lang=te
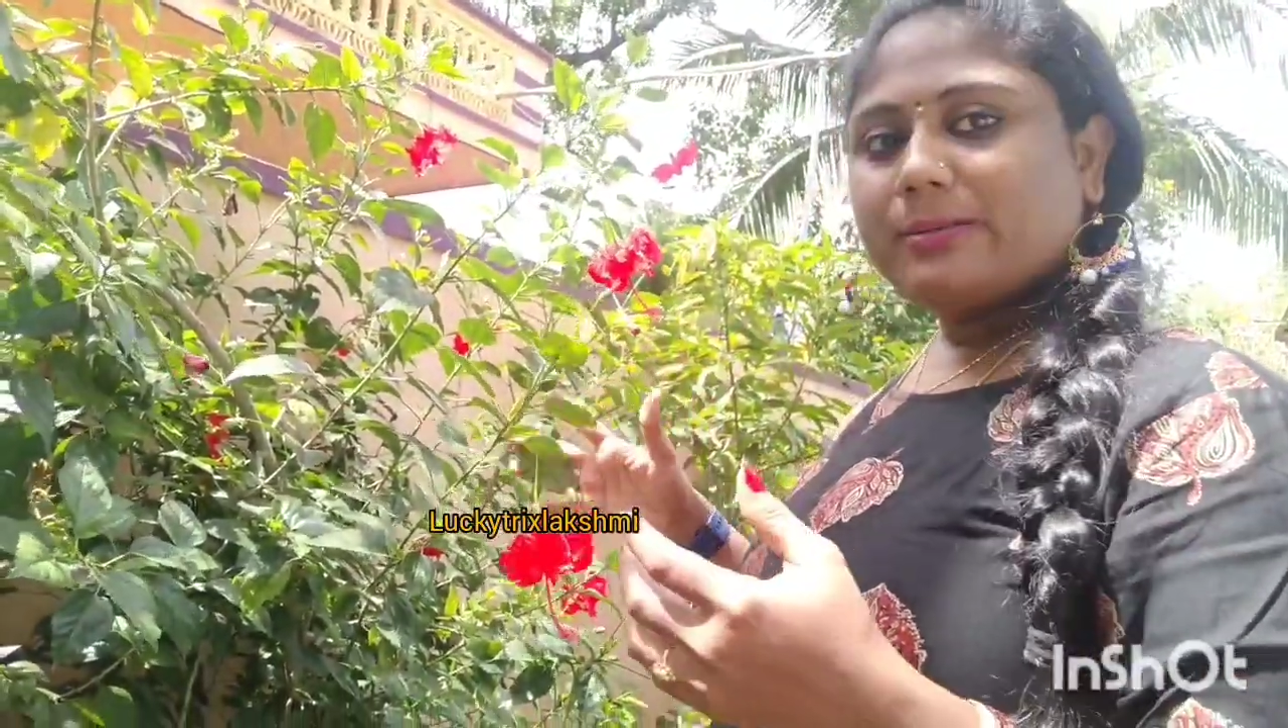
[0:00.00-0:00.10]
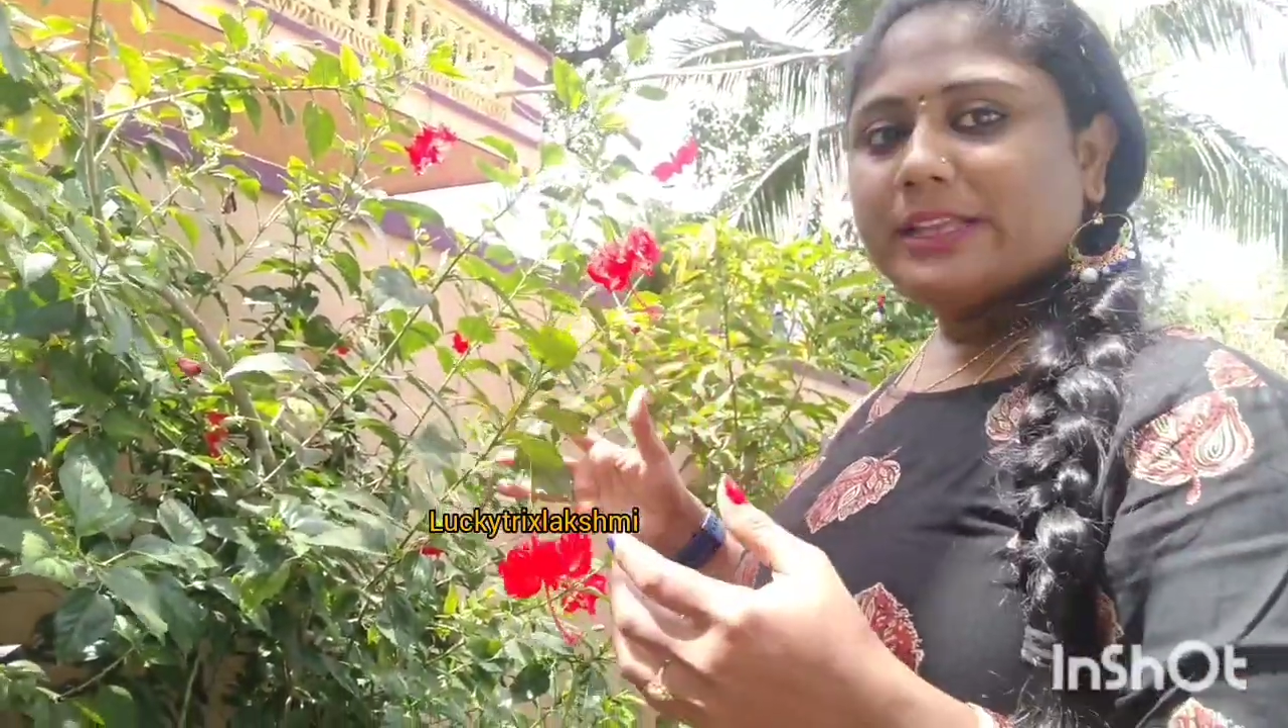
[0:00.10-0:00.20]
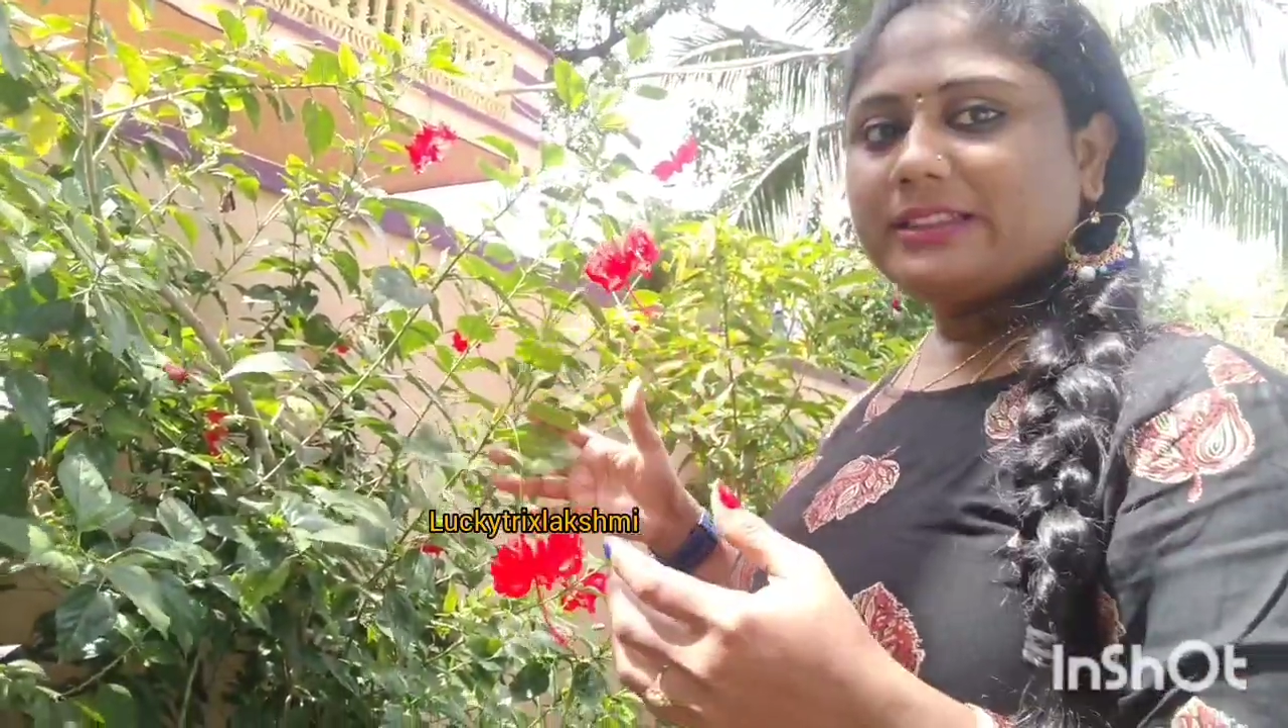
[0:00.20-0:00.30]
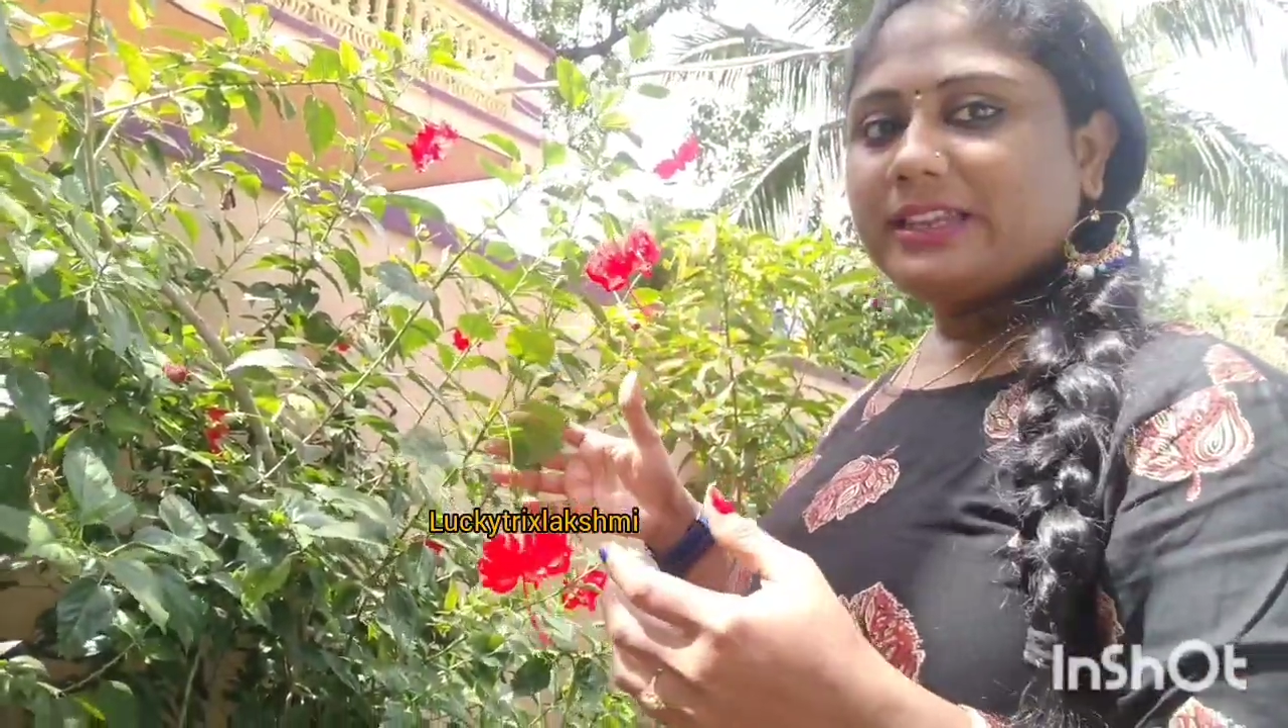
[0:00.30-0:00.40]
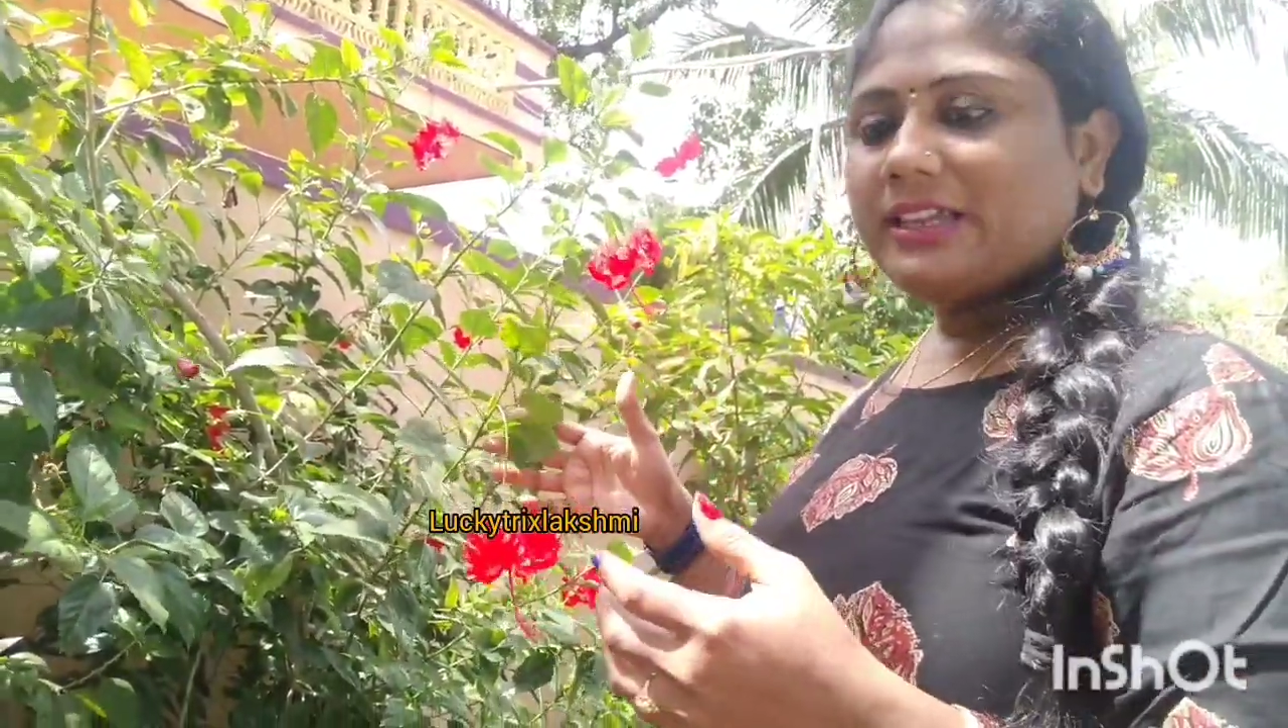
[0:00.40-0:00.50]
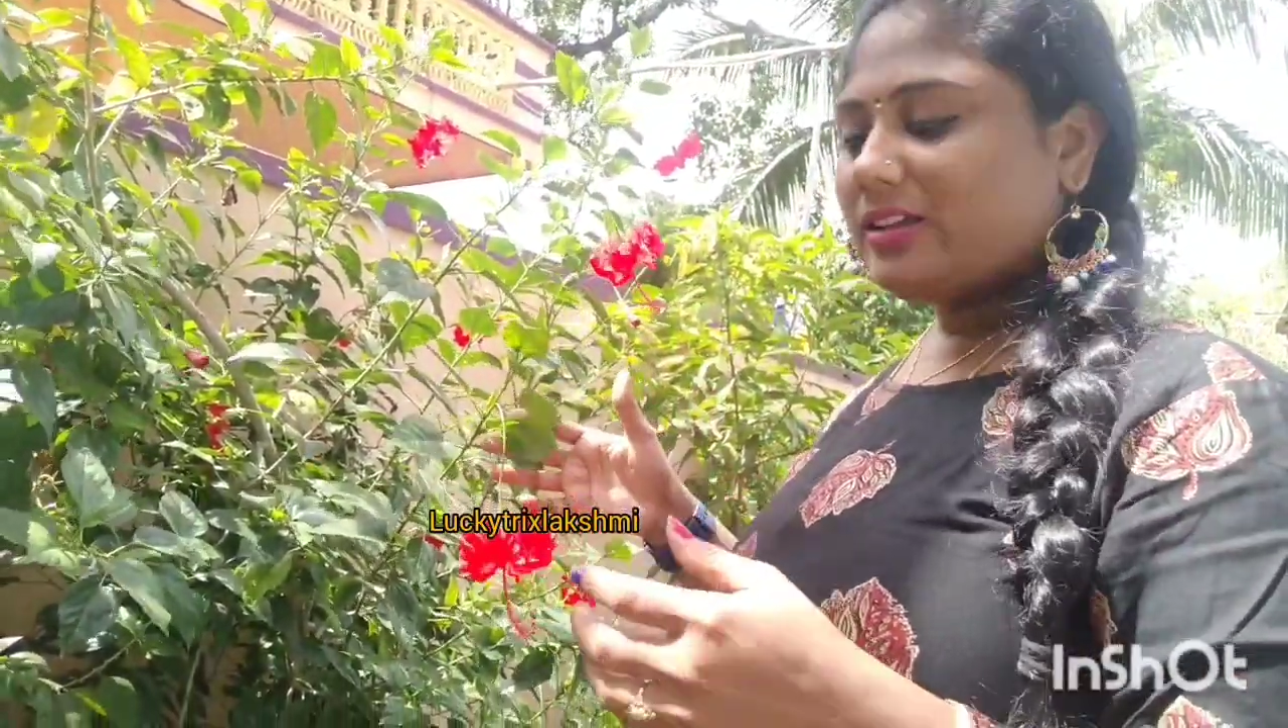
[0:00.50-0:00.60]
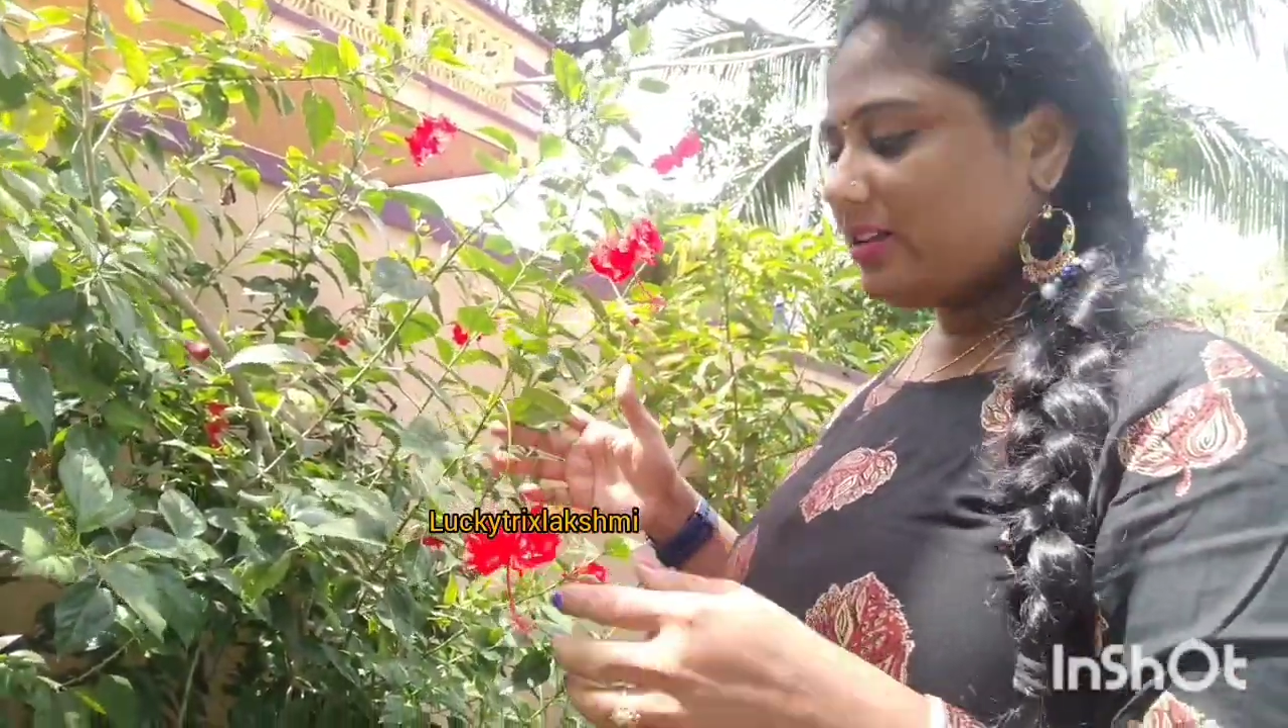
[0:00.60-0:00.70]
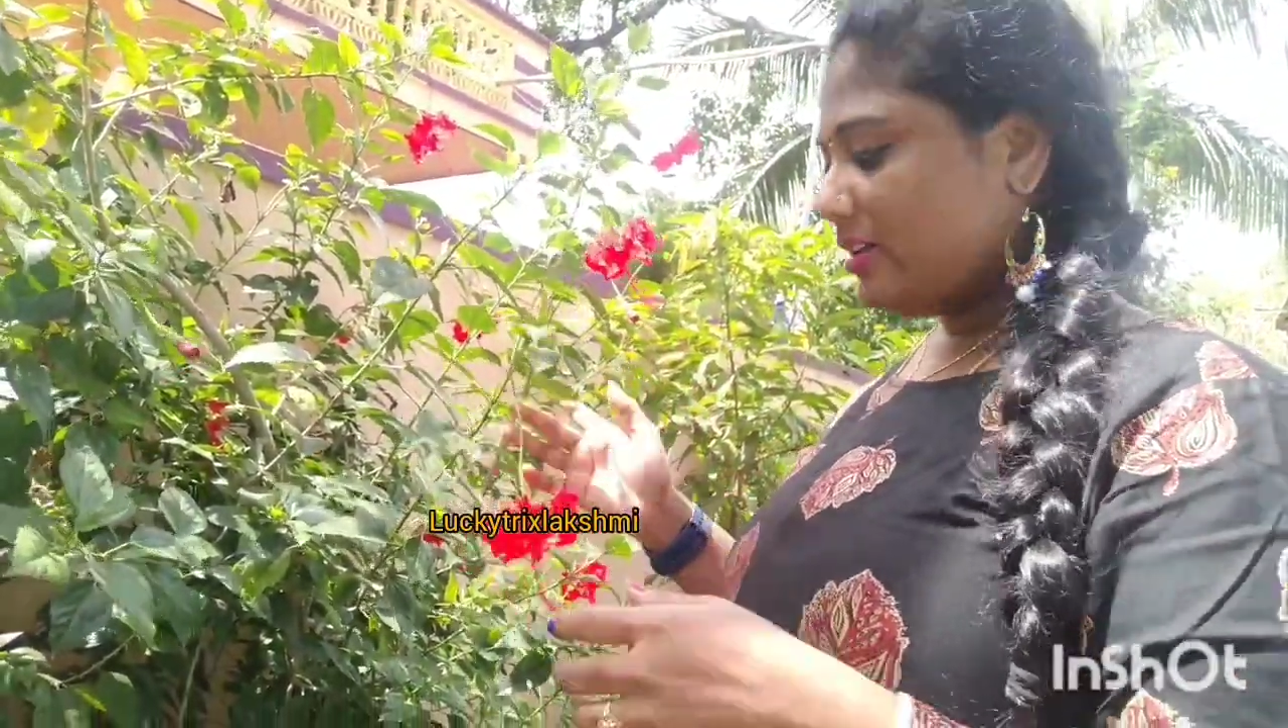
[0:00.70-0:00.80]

మత్తయ్య